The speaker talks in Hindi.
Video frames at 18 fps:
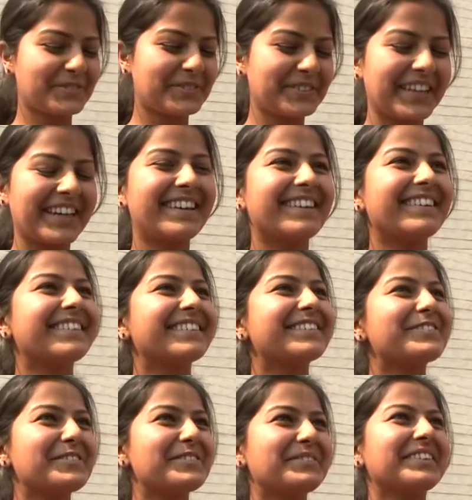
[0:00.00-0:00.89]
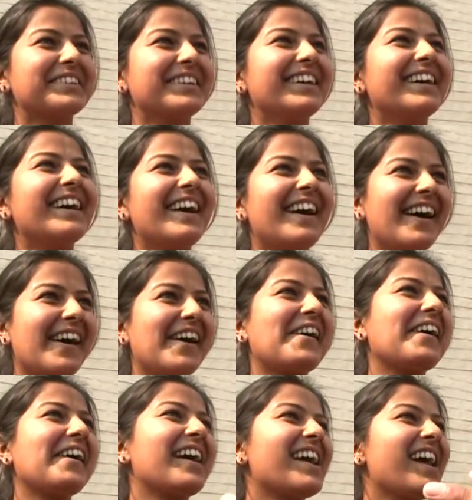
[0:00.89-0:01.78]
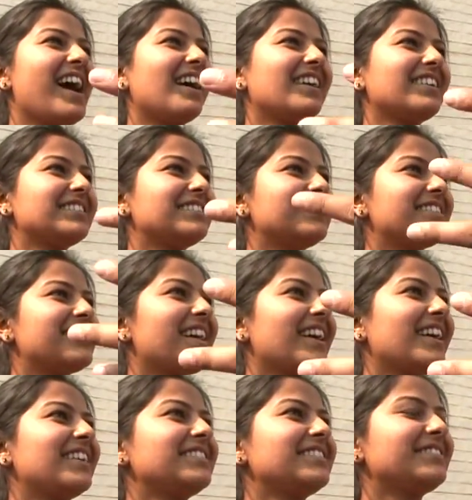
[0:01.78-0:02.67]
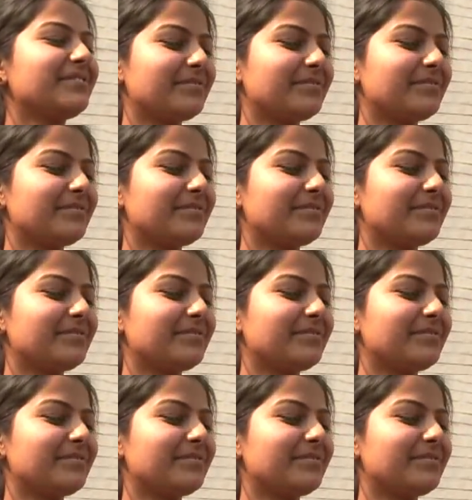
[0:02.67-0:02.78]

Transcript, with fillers: स्विंग गलत बोल रहे हो और आहिस्ता बोल रहे हो तेज बोला